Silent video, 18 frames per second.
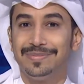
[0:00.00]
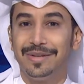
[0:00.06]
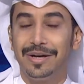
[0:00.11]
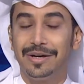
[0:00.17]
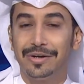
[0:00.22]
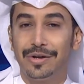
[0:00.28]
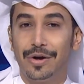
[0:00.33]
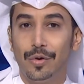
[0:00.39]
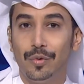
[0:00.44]

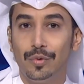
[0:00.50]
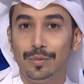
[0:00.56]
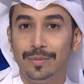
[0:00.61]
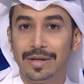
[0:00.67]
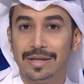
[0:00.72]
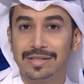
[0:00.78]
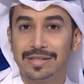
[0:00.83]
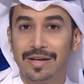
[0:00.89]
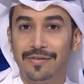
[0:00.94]
نقرأ
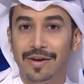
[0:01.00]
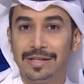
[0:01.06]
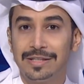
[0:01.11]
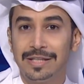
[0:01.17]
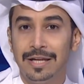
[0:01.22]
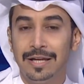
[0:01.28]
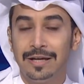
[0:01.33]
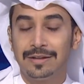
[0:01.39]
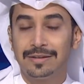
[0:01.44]
من الصفحة
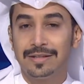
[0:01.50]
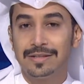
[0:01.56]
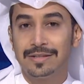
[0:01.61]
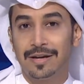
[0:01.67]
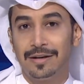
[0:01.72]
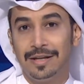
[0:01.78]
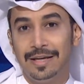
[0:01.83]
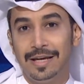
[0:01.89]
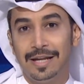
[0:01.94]

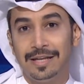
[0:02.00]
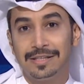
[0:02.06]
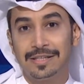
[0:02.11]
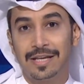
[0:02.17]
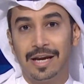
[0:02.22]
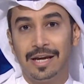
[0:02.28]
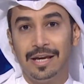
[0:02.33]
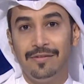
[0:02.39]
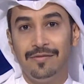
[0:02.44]
الاقتصادية
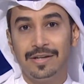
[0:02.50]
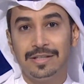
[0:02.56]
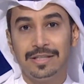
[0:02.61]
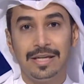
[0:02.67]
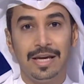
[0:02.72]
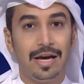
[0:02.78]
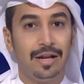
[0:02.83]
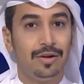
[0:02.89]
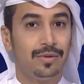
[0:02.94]

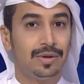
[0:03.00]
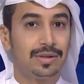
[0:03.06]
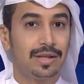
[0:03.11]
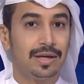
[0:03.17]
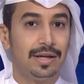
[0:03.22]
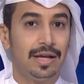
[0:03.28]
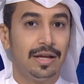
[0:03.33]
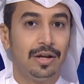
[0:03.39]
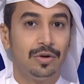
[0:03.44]
لصحيفة
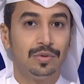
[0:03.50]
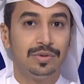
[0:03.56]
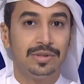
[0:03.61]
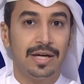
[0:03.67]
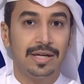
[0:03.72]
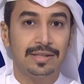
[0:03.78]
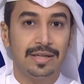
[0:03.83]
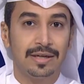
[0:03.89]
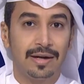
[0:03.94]
الوطن أنه
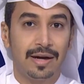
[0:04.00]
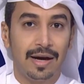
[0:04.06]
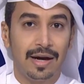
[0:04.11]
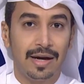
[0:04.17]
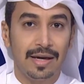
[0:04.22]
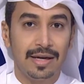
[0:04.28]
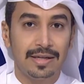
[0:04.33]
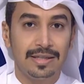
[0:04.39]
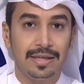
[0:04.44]
تحت
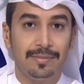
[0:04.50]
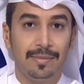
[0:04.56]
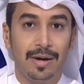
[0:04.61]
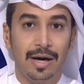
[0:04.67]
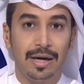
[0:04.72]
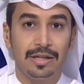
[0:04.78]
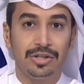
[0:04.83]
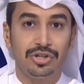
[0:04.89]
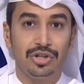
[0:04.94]
رعاية
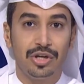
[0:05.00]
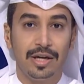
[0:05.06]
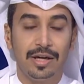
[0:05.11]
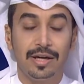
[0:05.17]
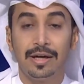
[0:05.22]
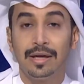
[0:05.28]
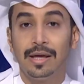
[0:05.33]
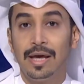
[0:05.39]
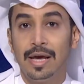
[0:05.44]
معالي
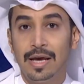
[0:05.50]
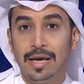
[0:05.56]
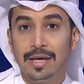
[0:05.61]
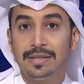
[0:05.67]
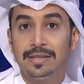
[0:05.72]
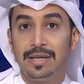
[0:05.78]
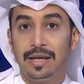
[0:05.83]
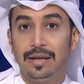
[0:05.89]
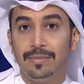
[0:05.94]
الشيخ
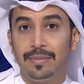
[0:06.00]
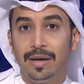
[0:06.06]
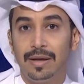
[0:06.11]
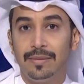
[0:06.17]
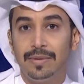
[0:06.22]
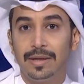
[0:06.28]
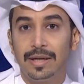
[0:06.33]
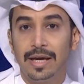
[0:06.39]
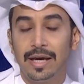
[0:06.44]

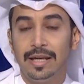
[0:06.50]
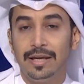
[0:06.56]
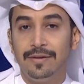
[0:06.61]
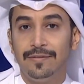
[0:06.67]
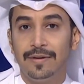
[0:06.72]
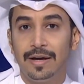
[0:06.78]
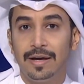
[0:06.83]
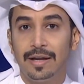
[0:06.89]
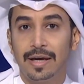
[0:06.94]
سلمان بن
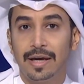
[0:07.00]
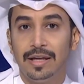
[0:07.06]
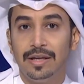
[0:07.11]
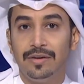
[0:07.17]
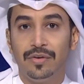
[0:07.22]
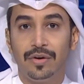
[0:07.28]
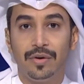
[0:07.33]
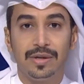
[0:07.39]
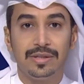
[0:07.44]
خليفة
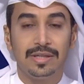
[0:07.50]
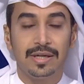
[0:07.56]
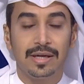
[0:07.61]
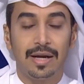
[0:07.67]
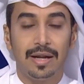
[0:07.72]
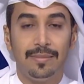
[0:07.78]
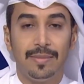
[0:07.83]
الخليفة وزير